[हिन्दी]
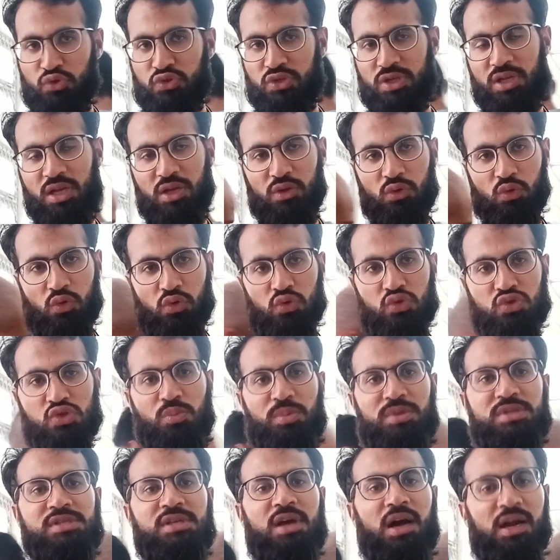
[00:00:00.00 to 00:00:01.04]
मुश्किल है क्योंकि उसके
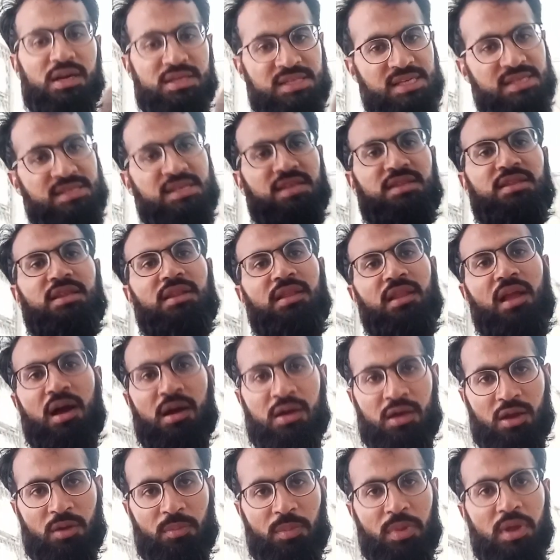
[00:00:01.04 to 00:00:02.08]
ऊपर साठ से सत्तर
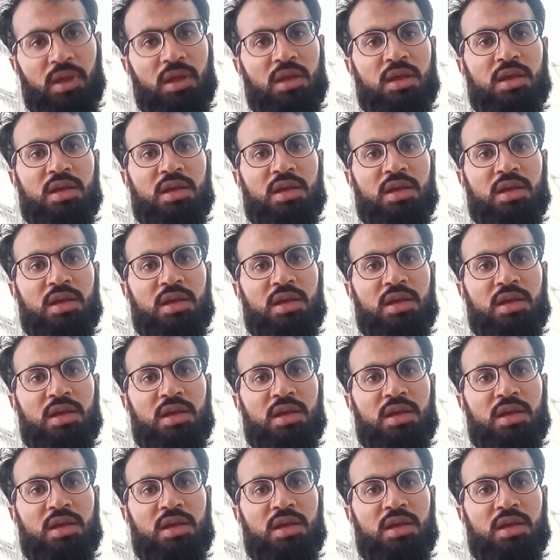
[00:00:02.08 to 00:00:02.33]
लाख रुपए